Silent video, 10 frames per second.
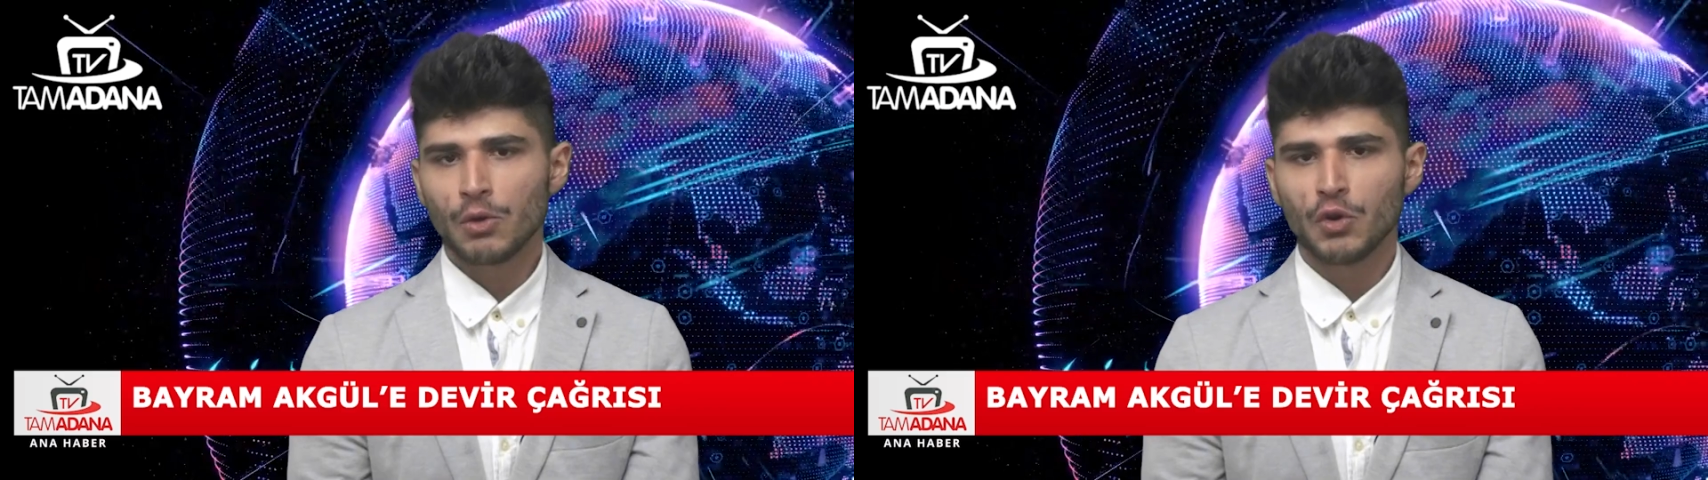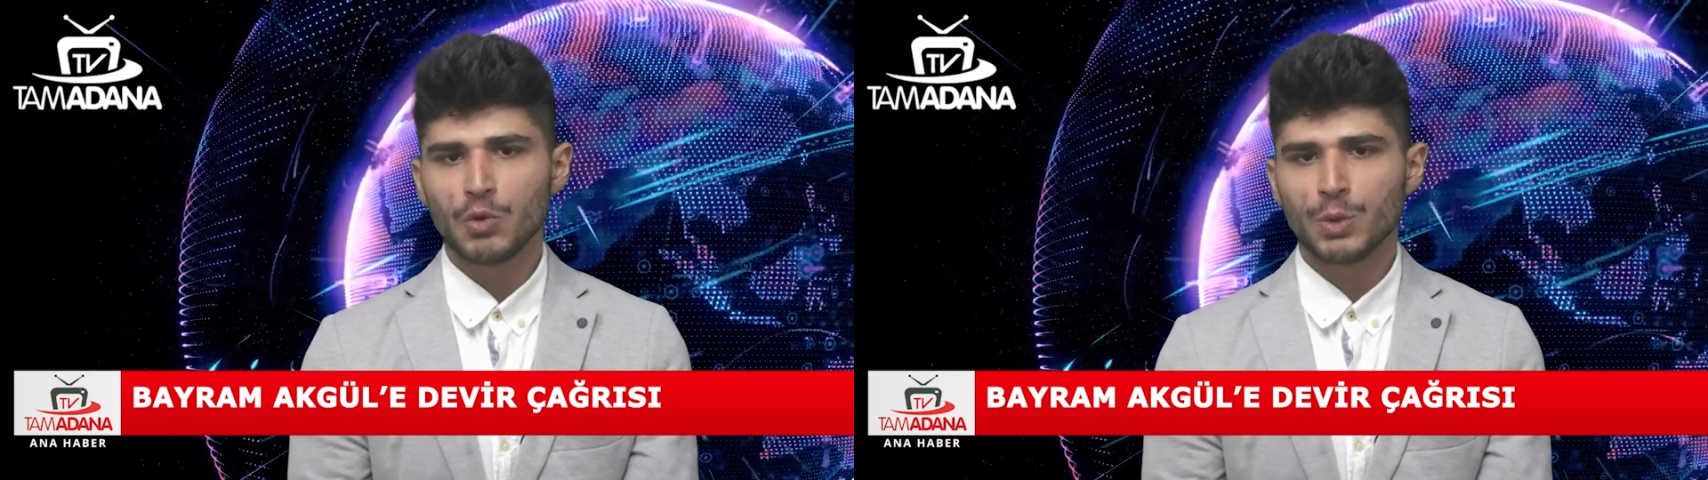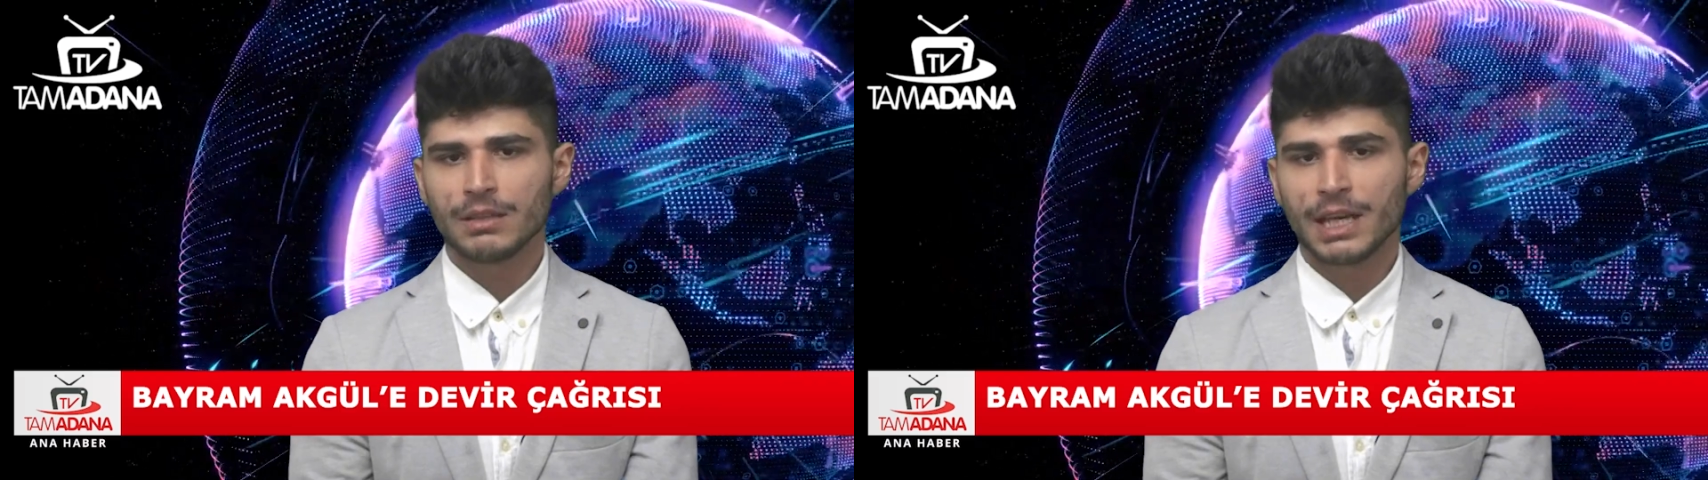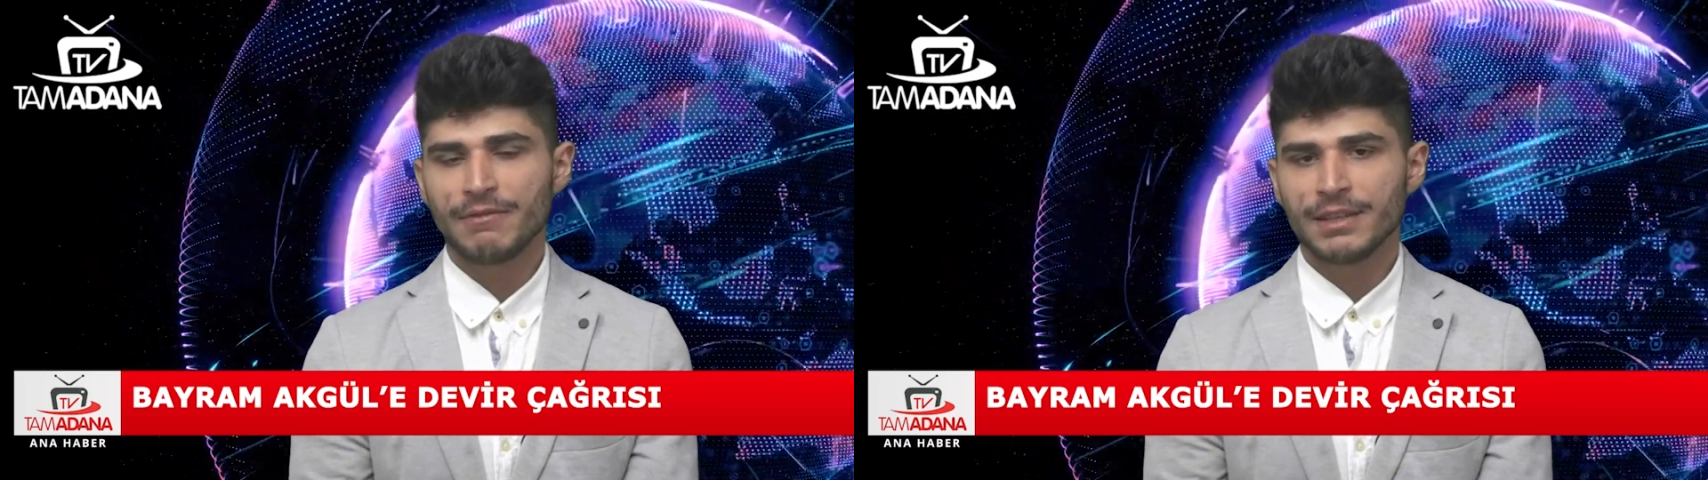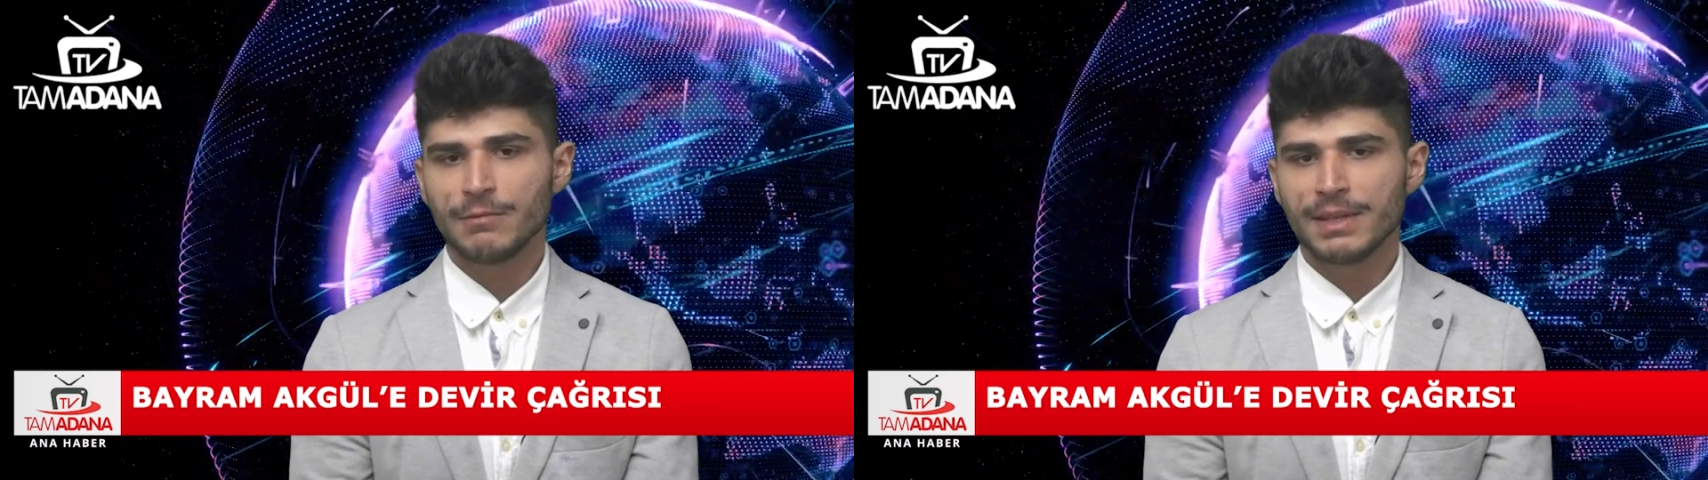kulübün
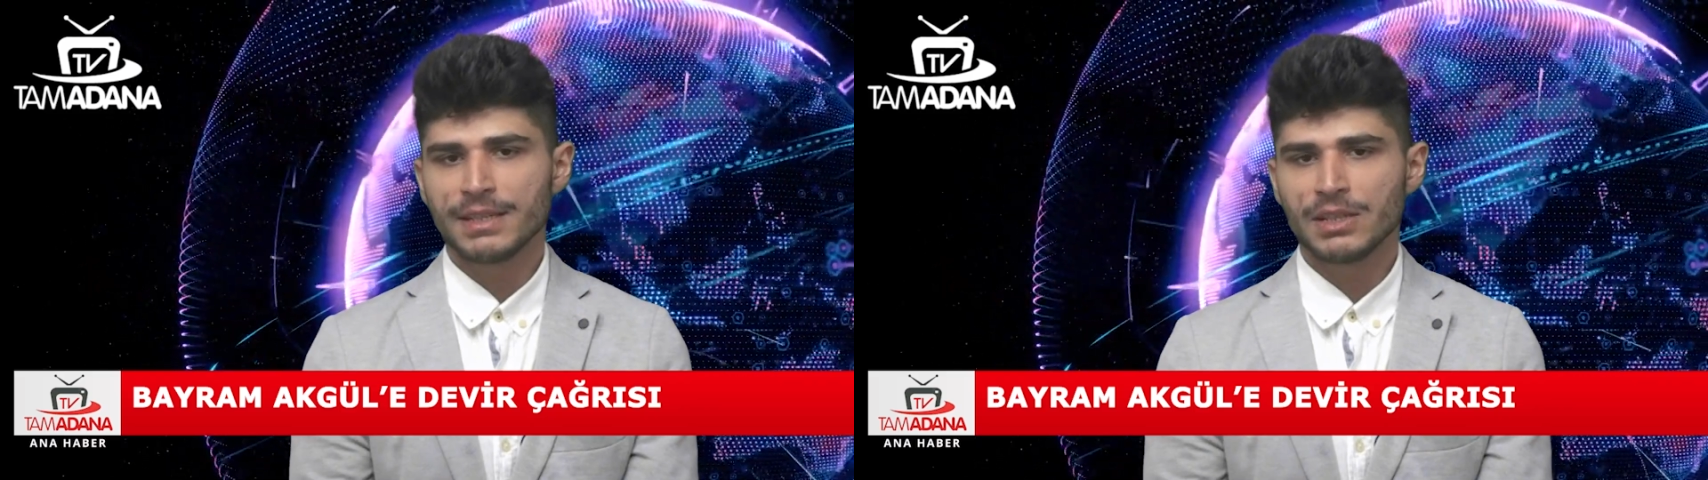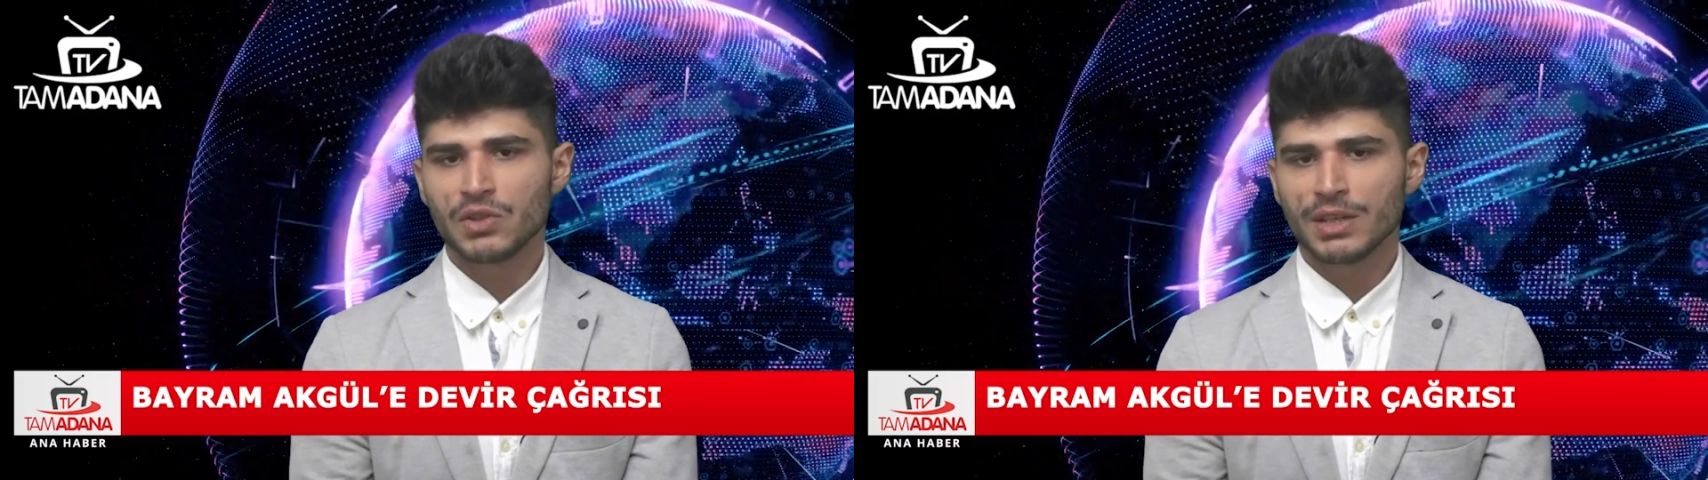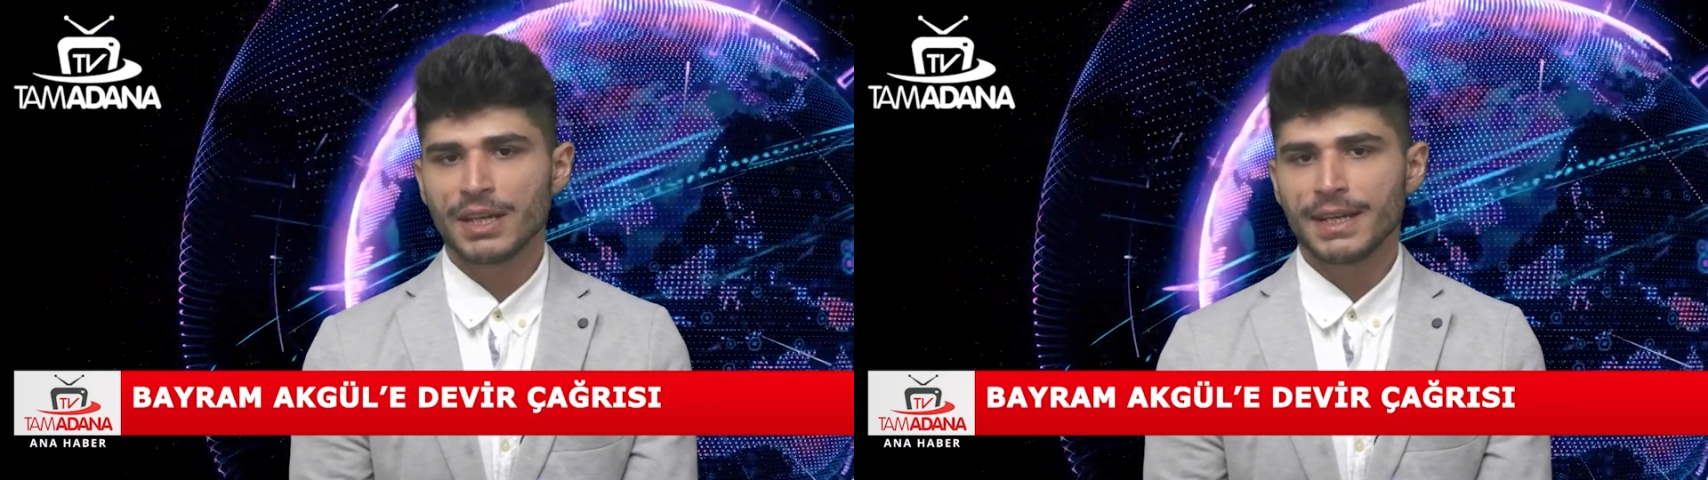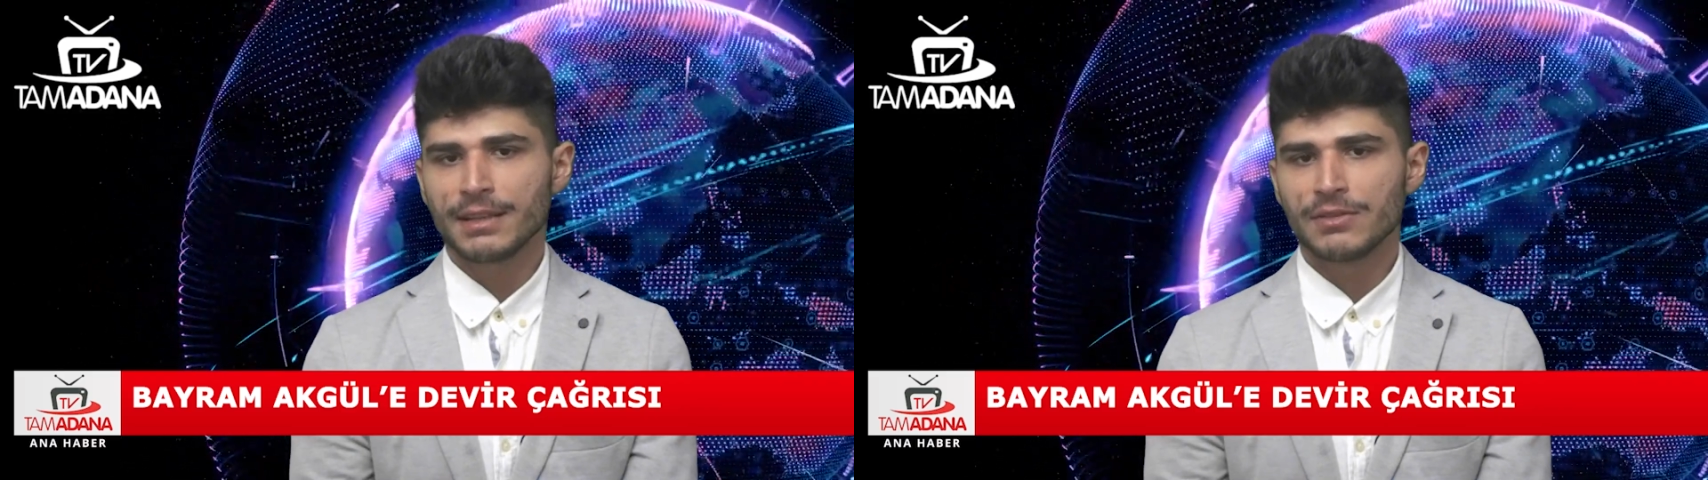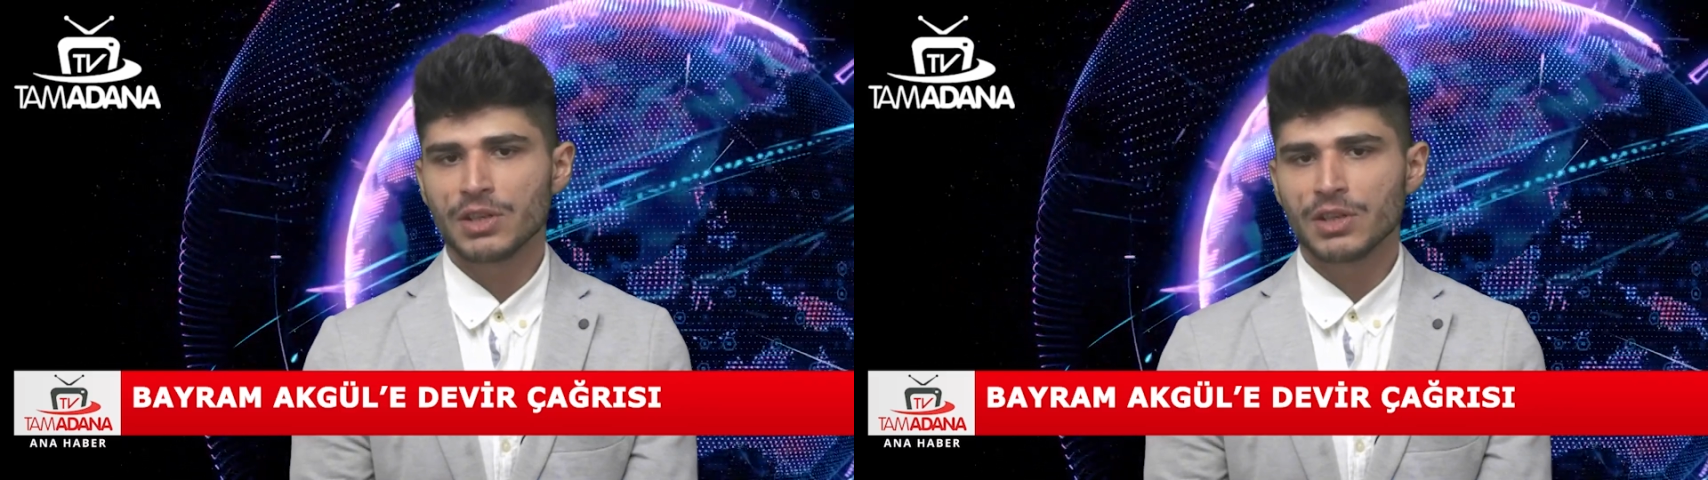devredilmesi için gerekli